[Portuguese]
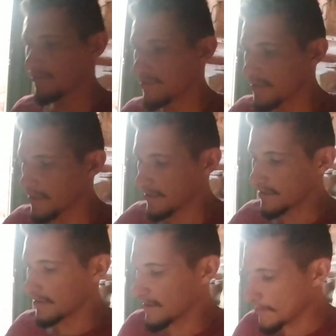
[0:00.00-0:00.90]
ou não, né?
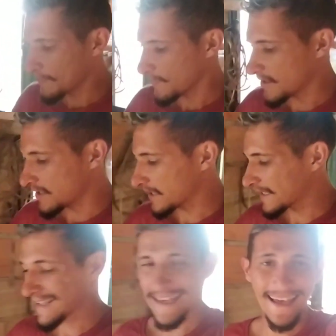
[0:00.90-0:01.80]

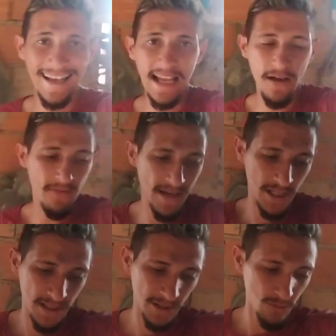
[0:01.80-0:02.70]
aquela
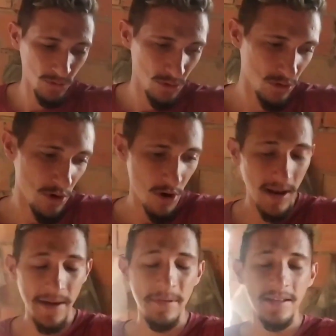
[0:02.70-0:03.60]
lavagem ali nos
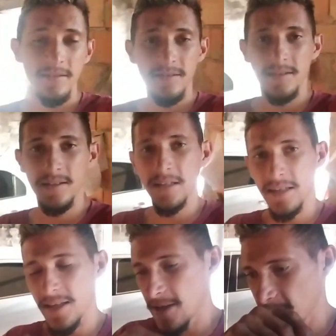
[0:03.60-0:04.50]
rolamentos.
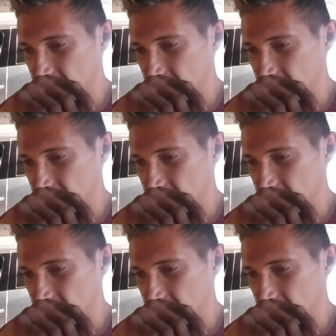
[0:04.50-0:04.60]
E é